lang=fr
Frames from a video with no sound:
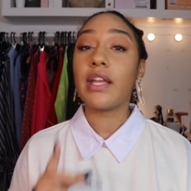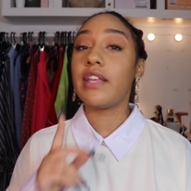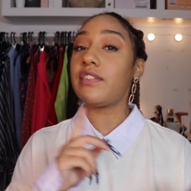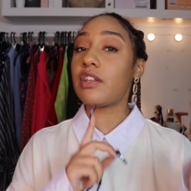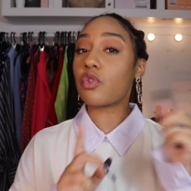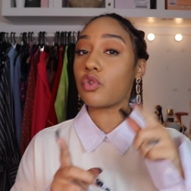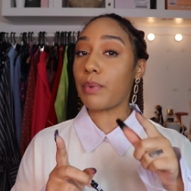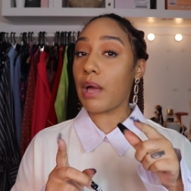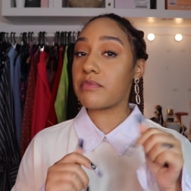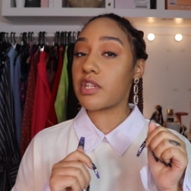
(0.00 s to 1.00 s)
N'hésitez surtout
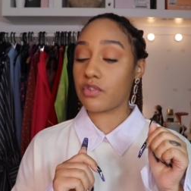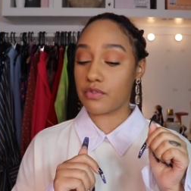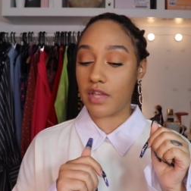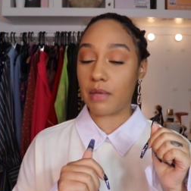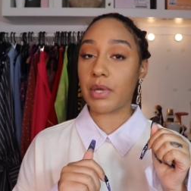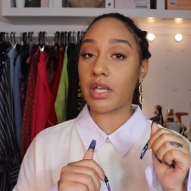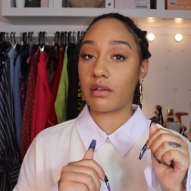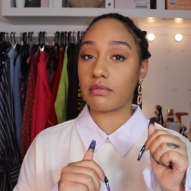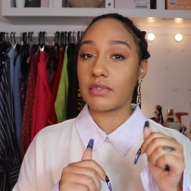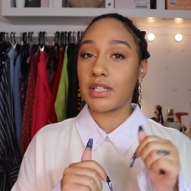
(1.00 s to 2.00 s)
pas à me dire ce que vous avez pris, hein.